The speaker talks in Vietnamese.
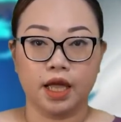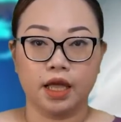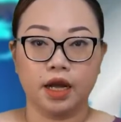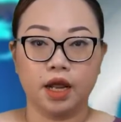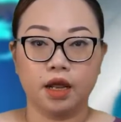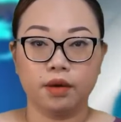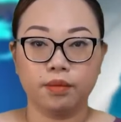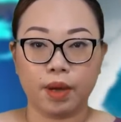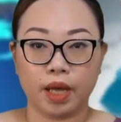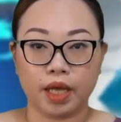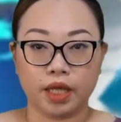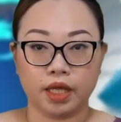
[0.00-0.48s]

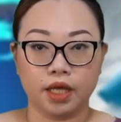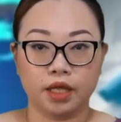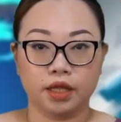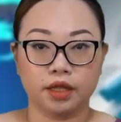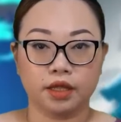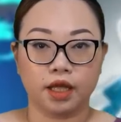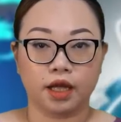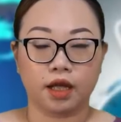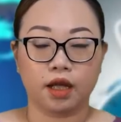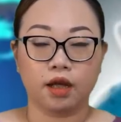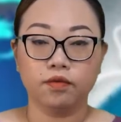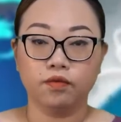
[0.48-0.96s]
nên bệnh
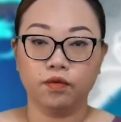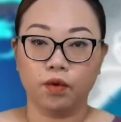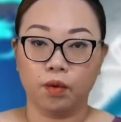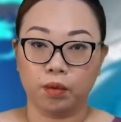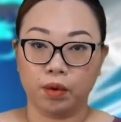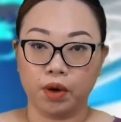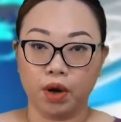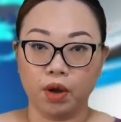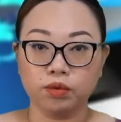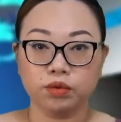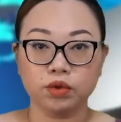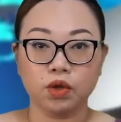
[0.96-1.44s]
nhân tại các
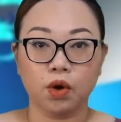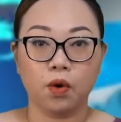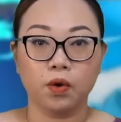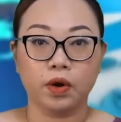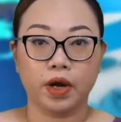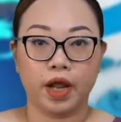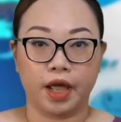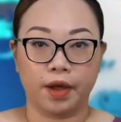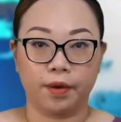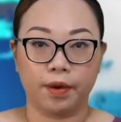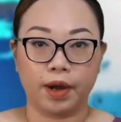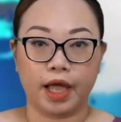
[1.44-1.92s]
vùng nông
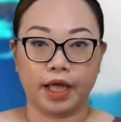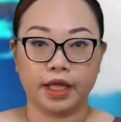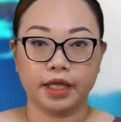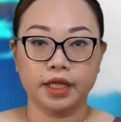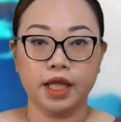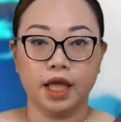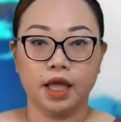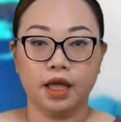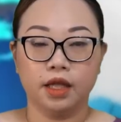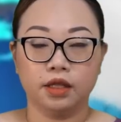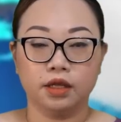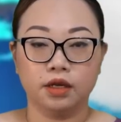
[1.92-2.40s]
thôn hẻo lánh